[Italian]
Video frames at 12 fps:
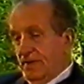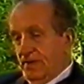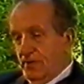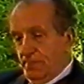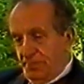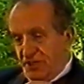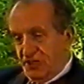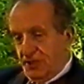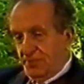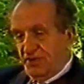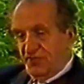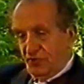io
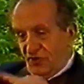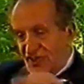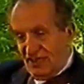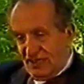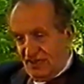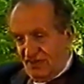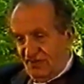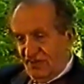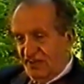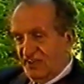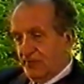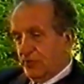percepisco il
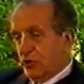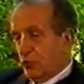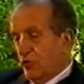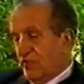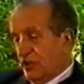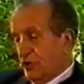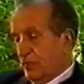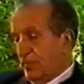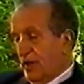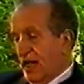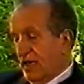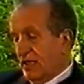cristianesimo di cui faccio
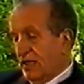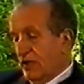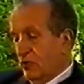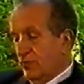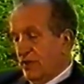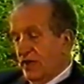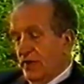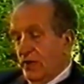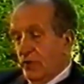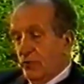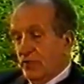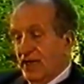parte come
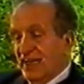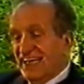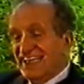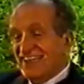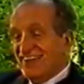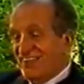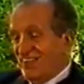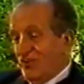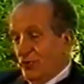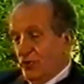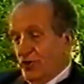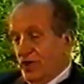una
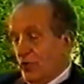edizione,